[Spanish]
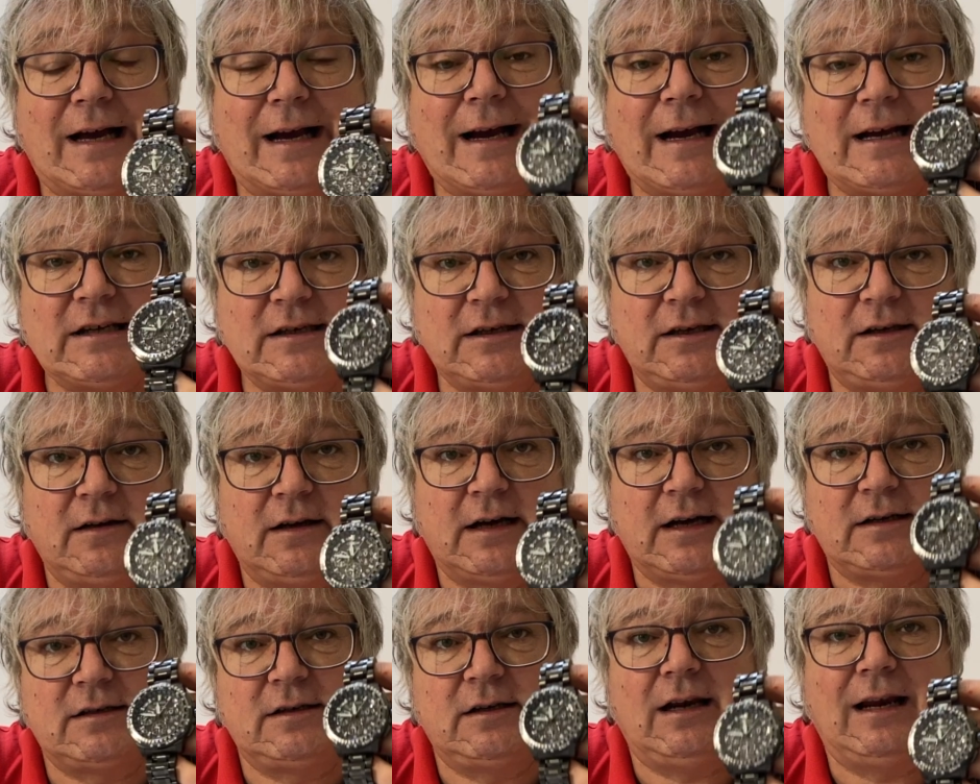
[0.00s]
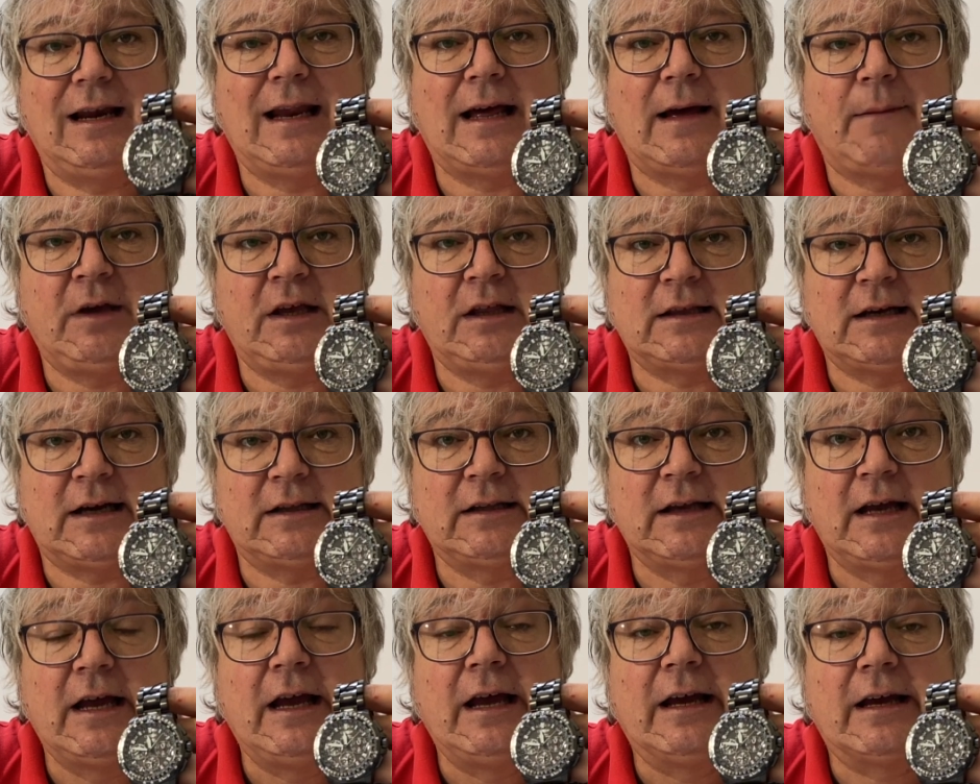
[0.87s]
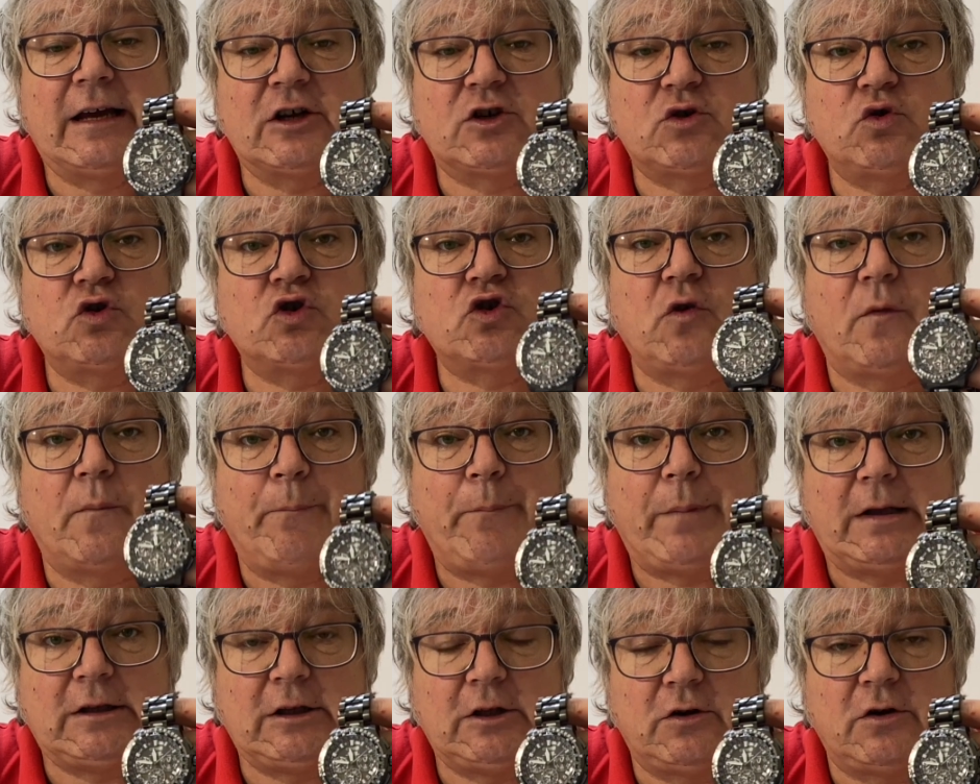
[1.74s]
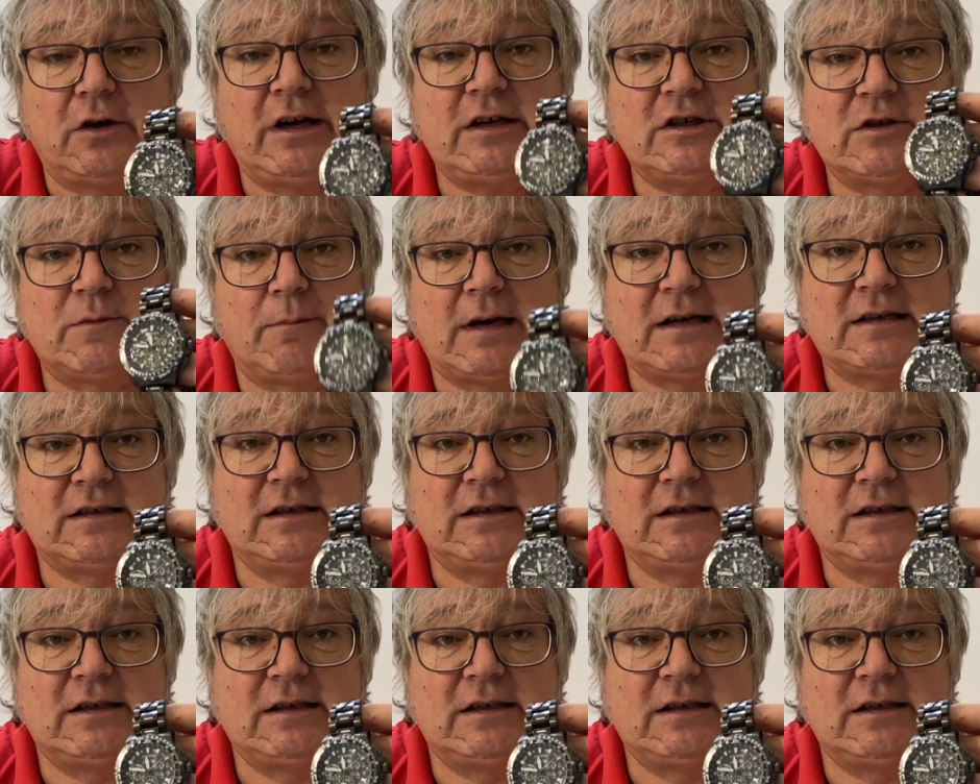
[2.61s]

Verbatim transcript: casi, casi la mitad que sus competidores más